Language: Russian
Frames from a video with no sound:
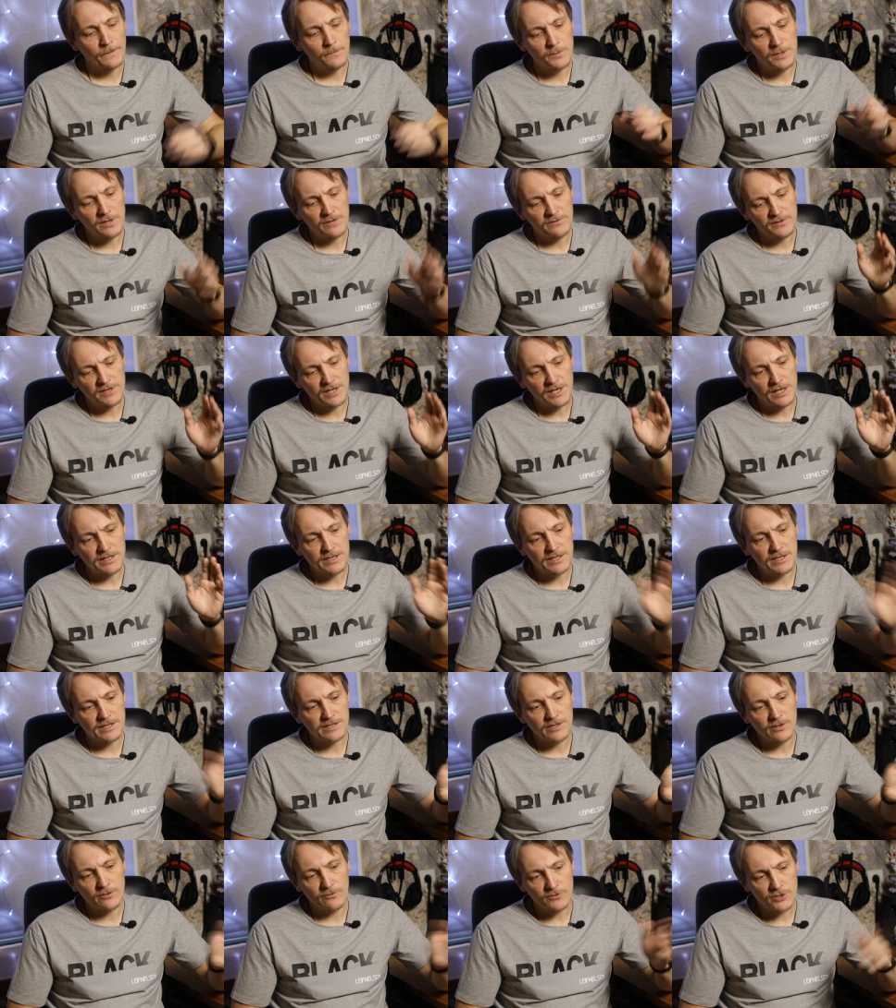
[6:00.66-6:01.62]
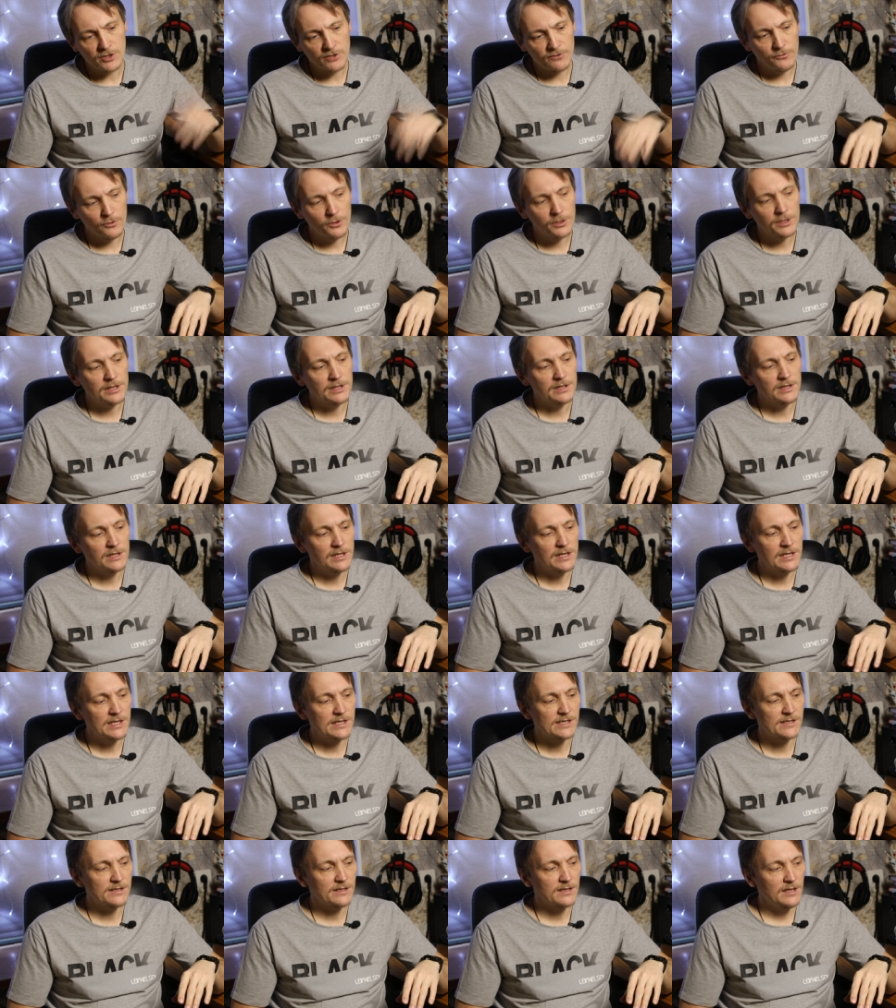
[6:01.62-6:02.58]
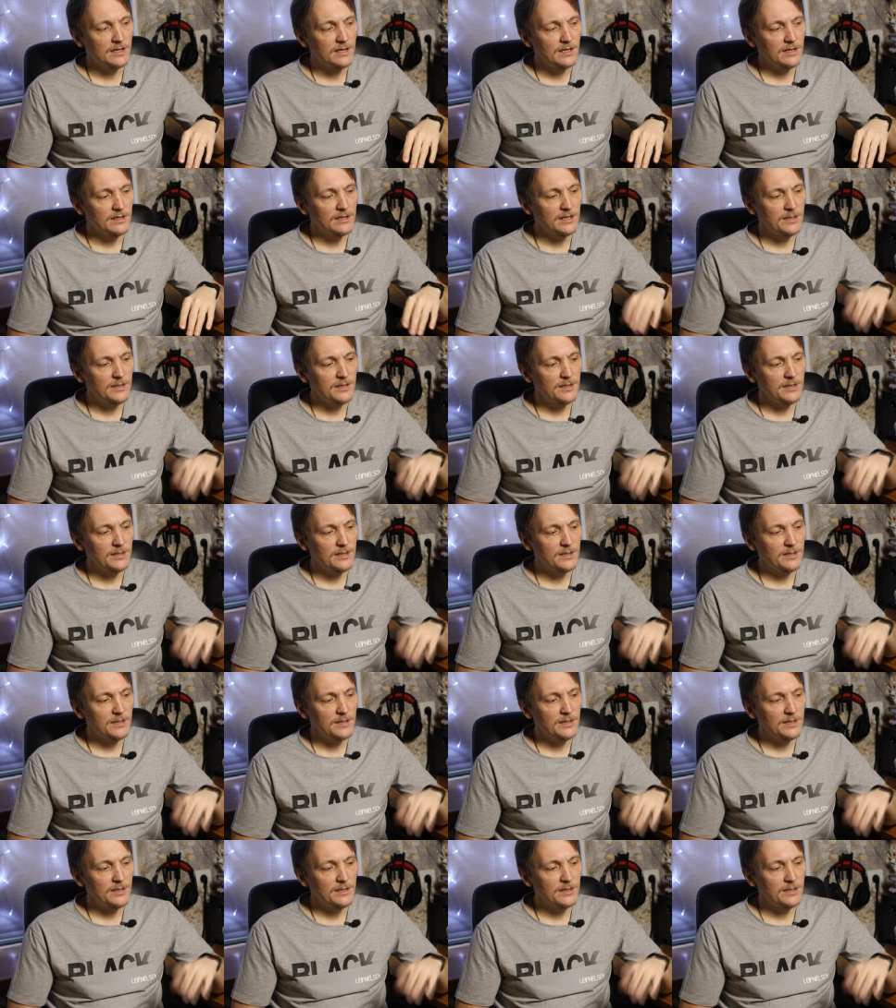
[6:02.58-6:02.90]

у меня в третьей, я знаю, в четвертой она есть.